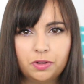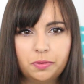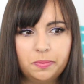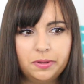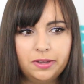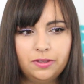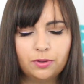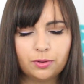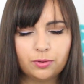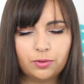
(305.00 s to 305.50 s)
doigt de
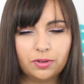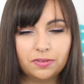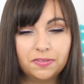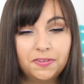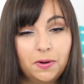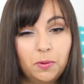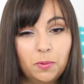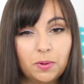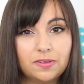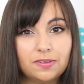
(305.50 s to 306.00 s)
pied, tantôt un
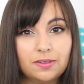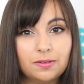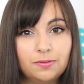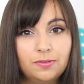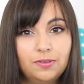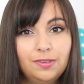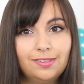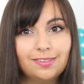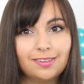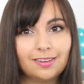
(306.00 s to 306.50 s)
talon à ses
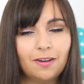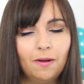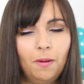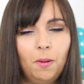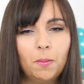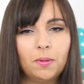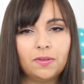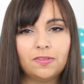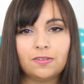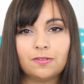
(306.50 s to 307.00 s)
filles, c'est quand
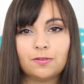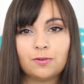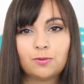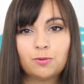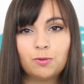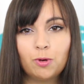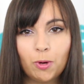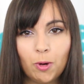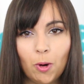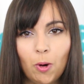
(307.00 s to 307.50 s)
même assez
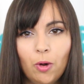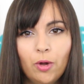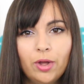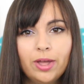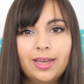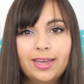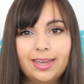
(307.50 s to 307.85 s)
choquant.